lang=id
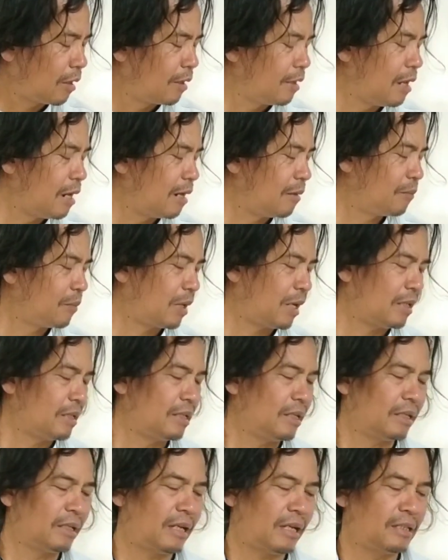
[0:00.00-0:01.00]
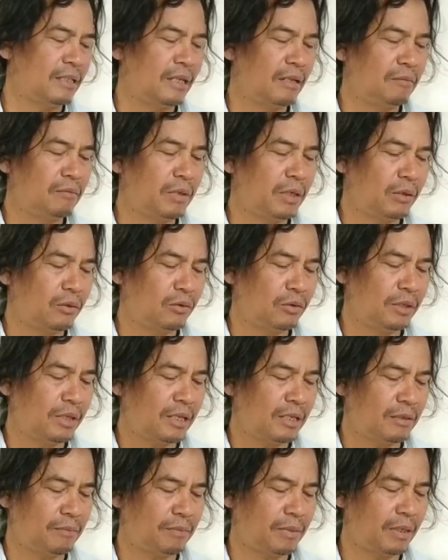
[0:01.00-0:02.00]
Dalam kajian-kajian
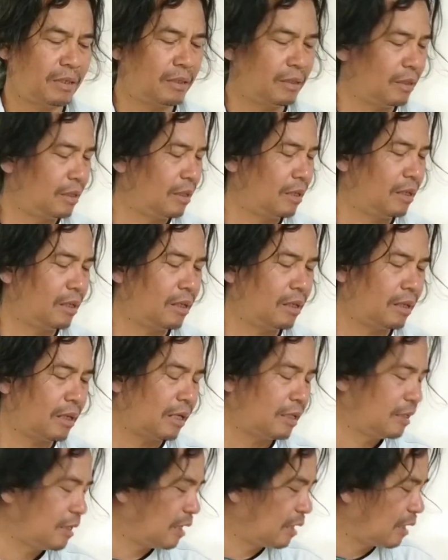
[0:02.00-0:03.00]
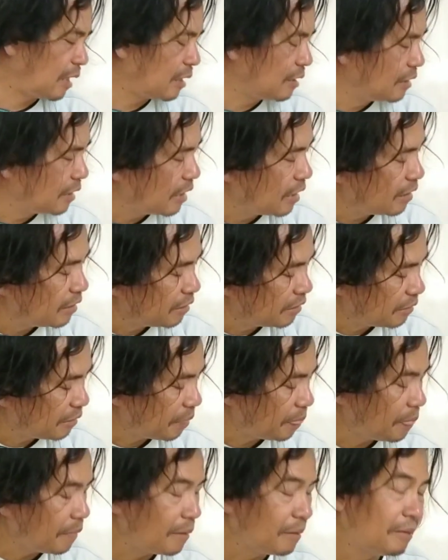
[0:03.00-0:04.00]
berikutnya Seperti kajian-kajian
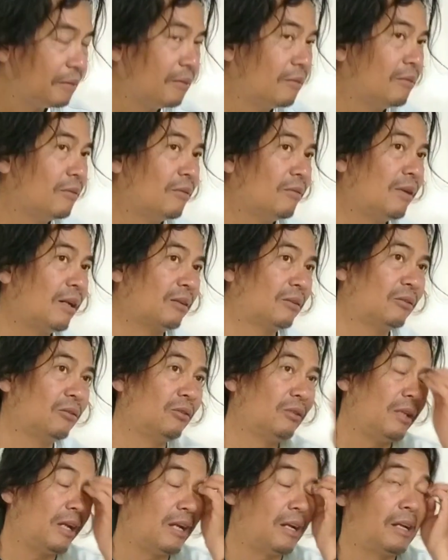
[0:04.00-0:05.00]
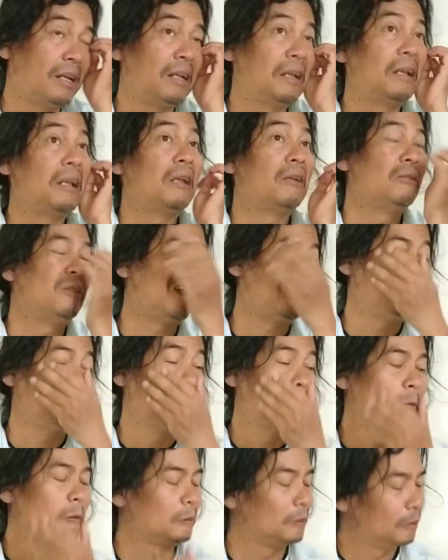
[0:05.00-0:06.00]
Waktu yang lalu-lalu